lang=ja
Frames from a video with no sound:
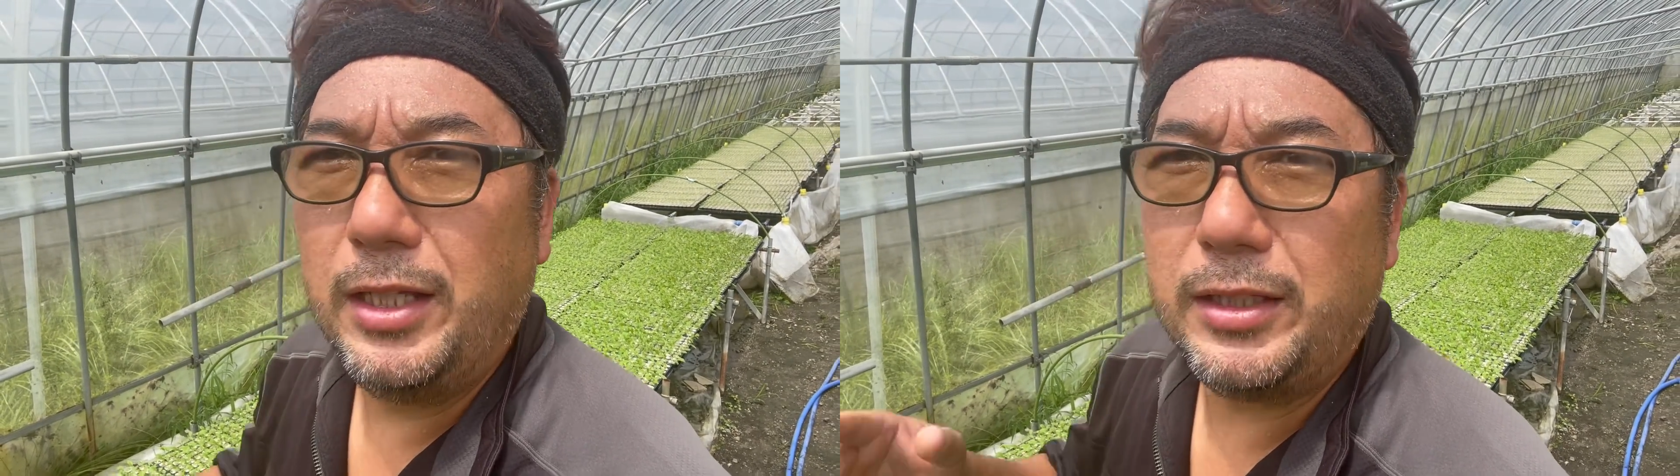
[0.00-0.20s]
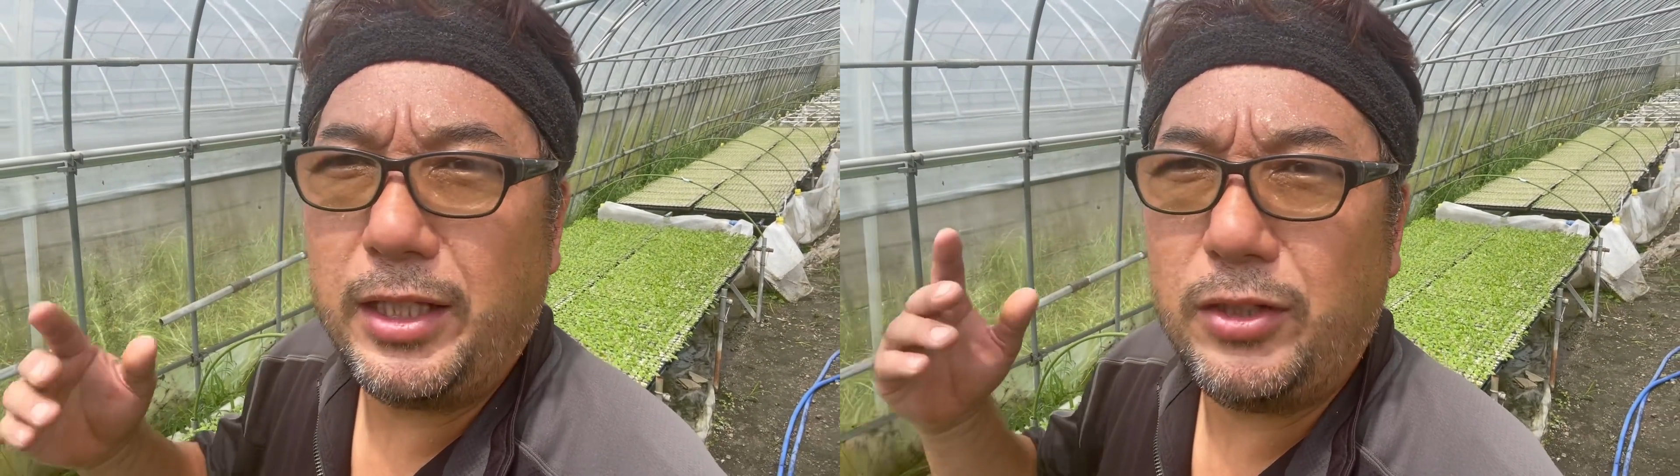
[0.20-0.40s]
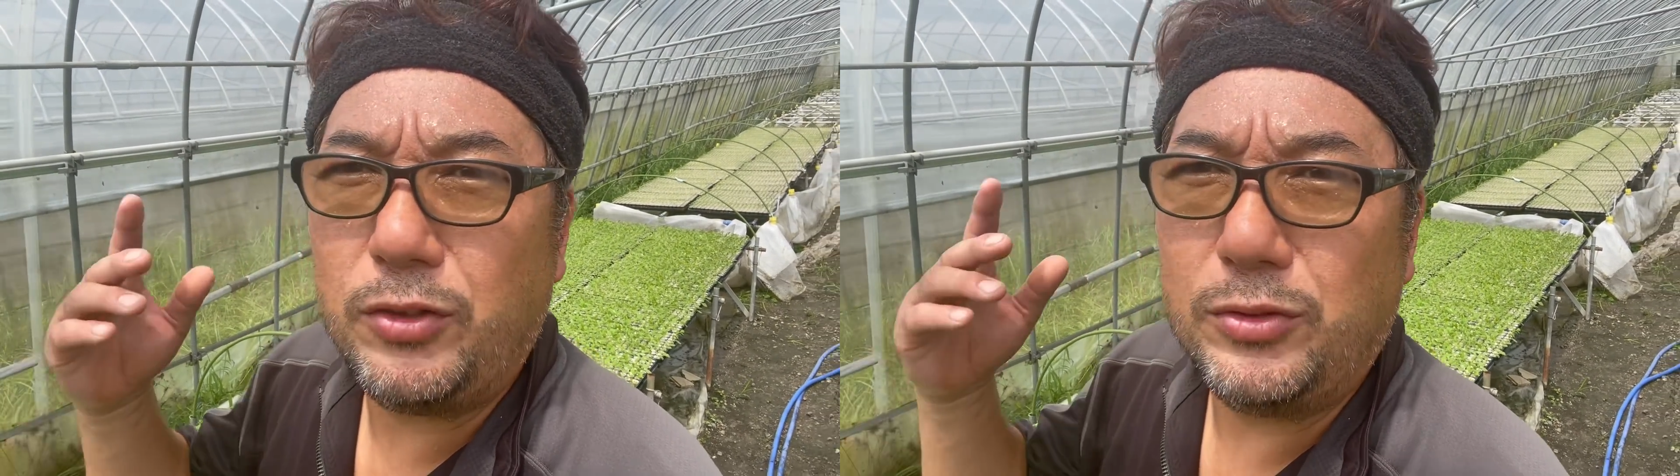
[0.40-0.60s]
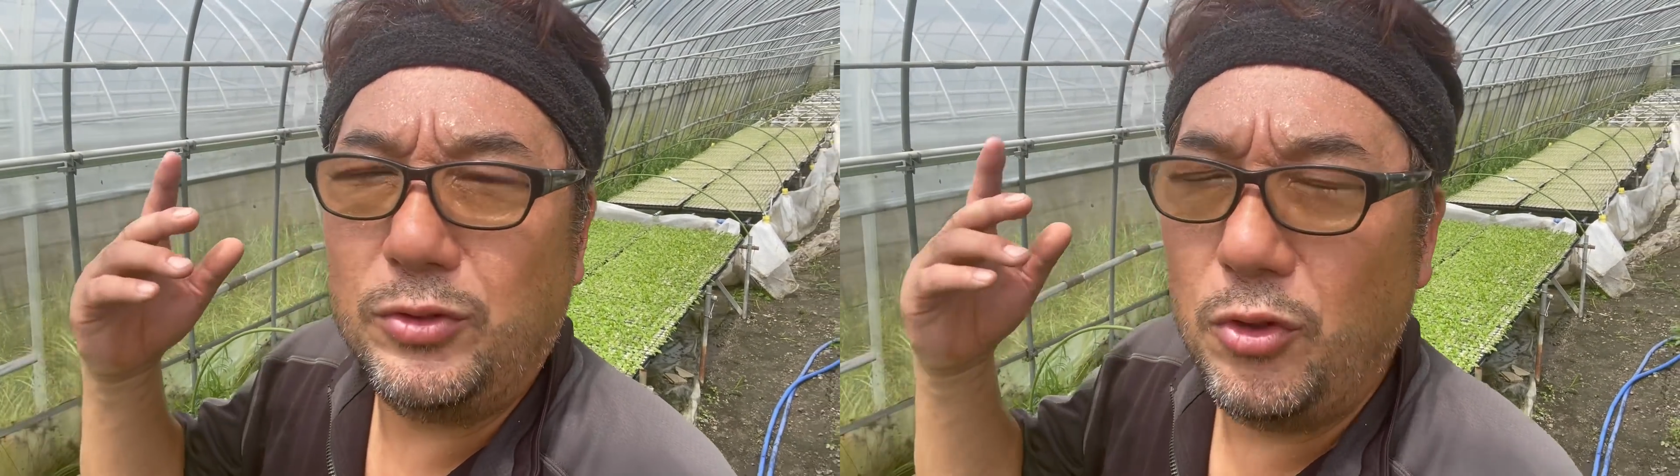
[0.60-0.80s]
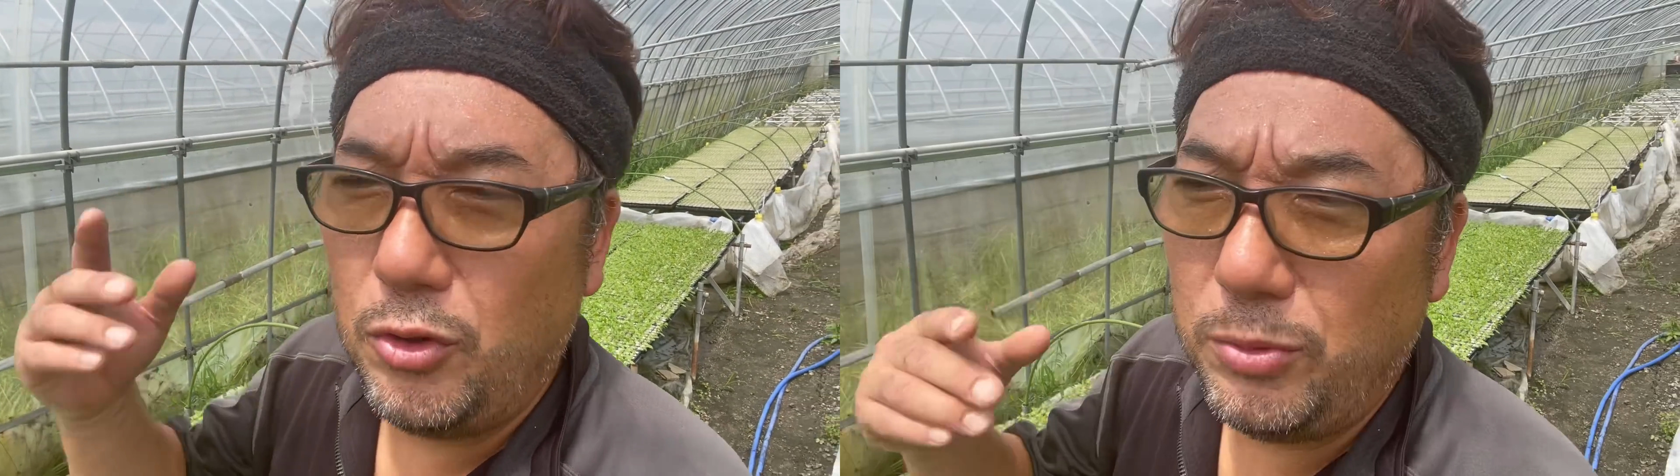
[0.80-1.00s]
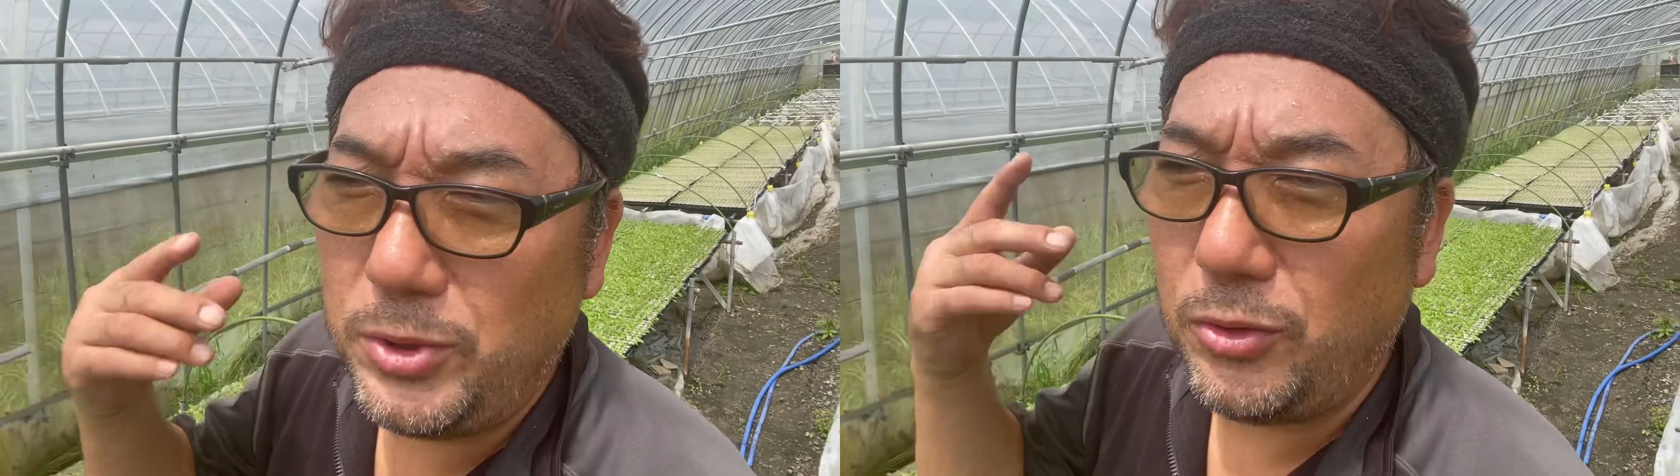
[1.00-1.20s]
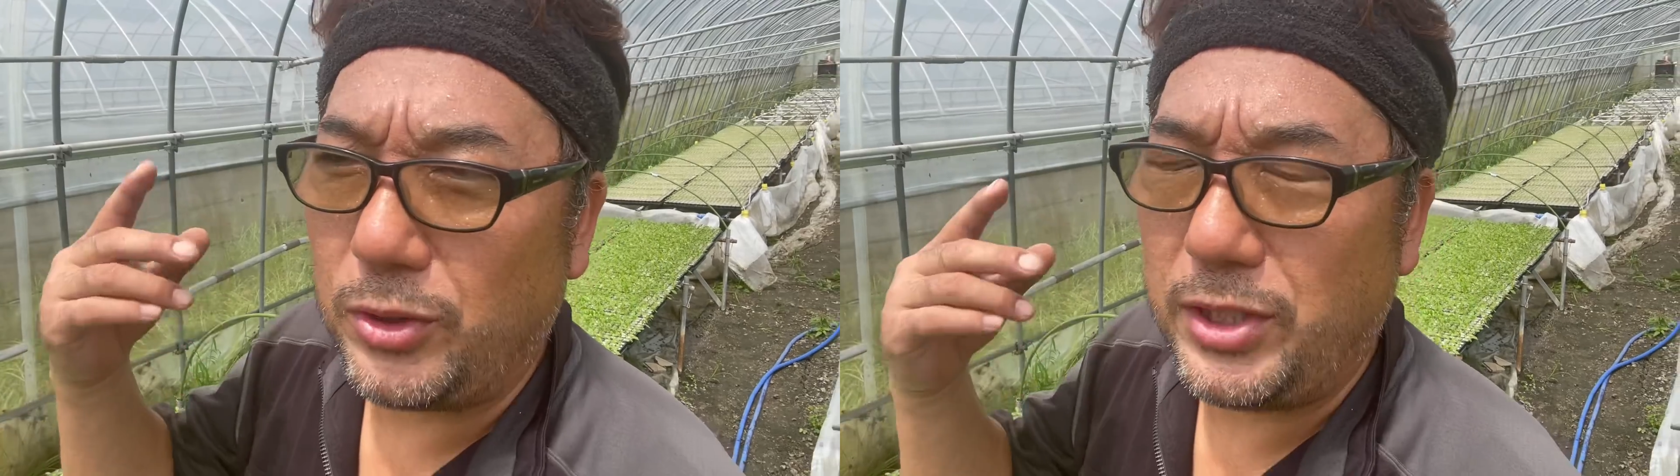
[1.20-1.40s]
結局脳みそを